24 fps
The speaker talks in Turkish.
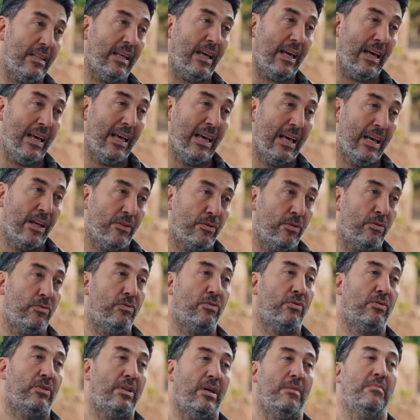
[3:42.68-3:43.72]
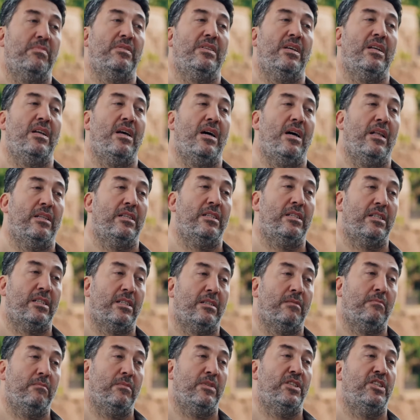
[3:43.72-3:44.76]
da çocuk tam sana
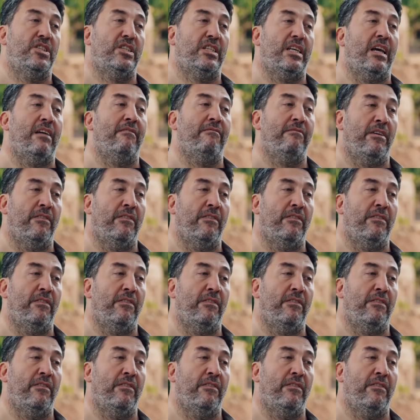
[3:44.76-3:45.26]
alışmışken